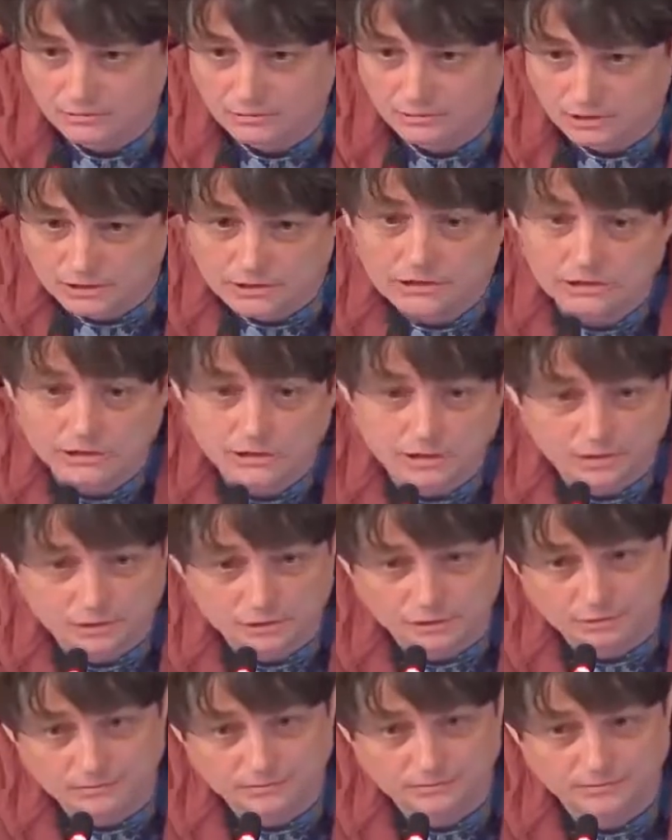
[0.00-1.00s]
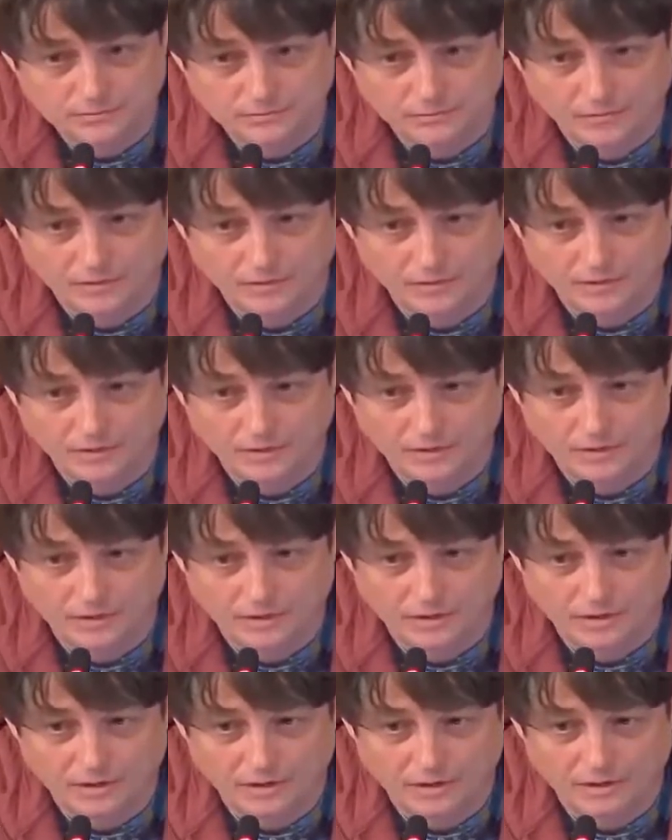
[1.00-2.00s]
тут жениться хочу.
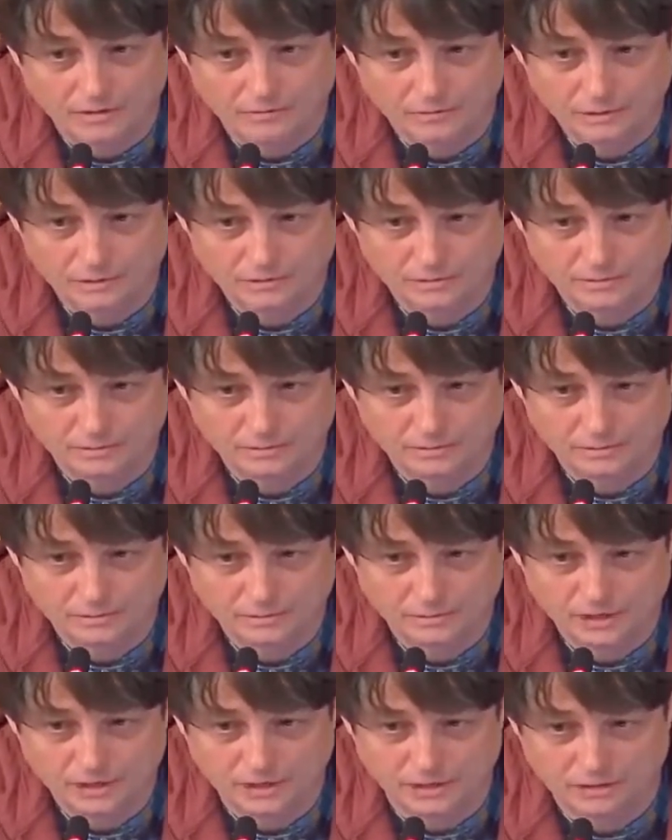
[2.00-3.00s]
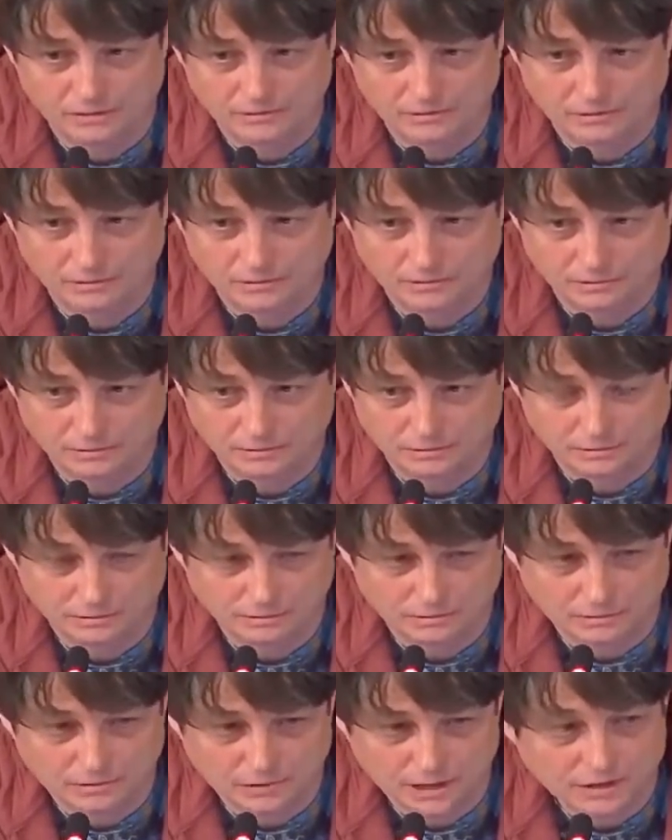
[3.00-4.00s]
А, вот э, меня
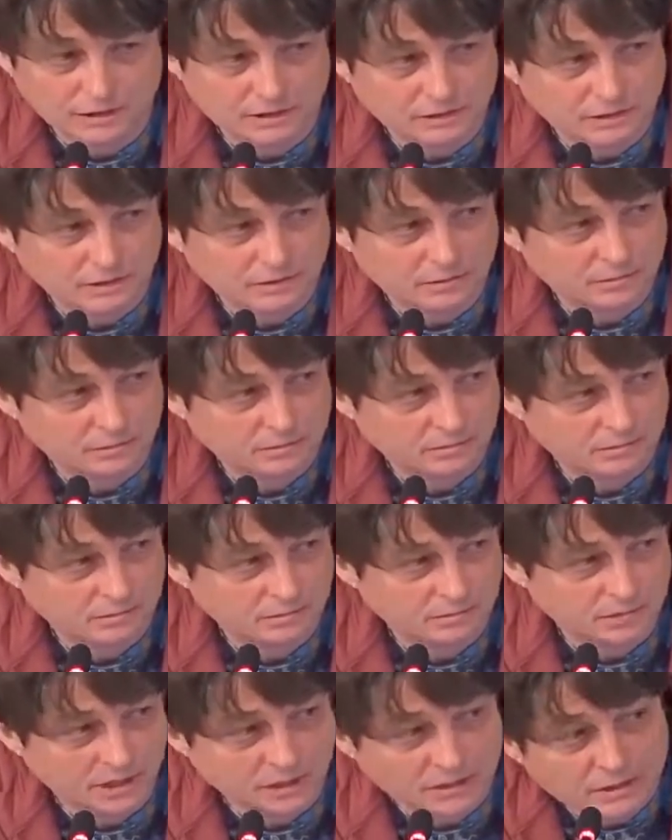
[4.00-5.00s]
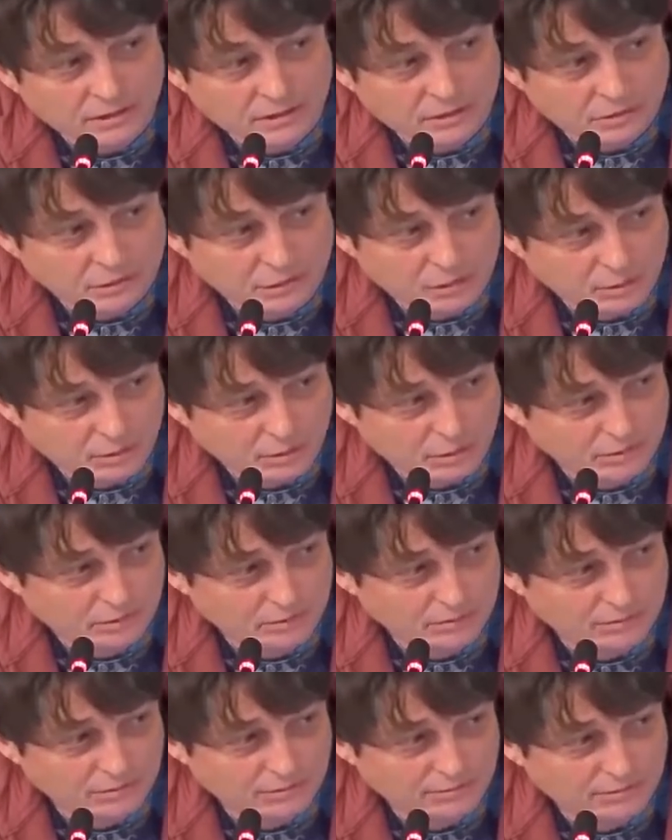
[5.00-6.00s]
э, в рейтинге блондинок
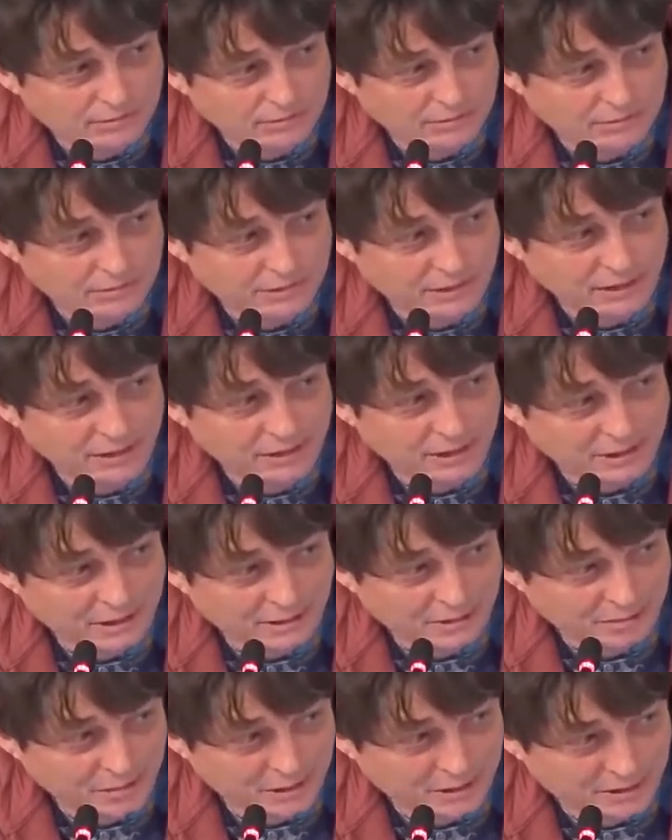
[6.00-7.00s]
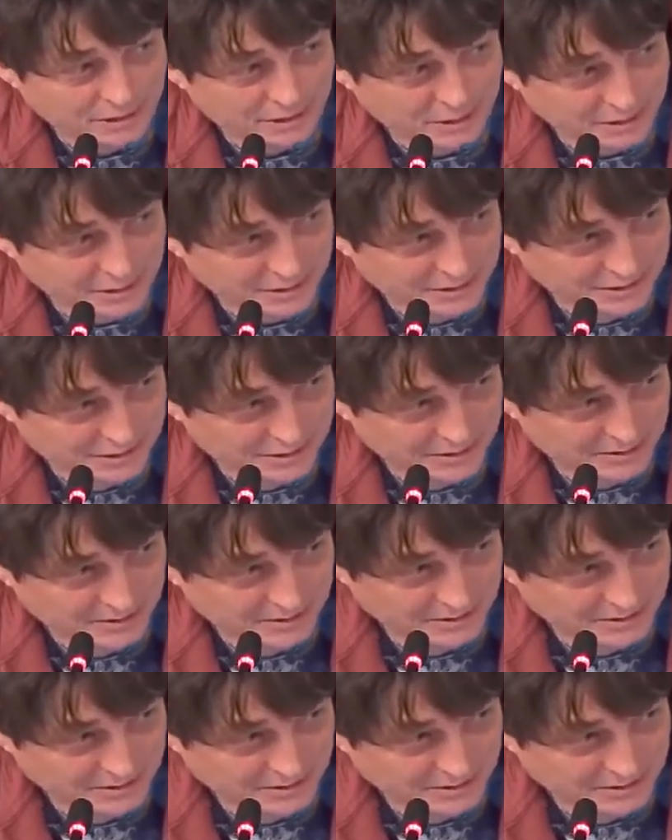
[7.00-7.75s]
устроит 30-я позиция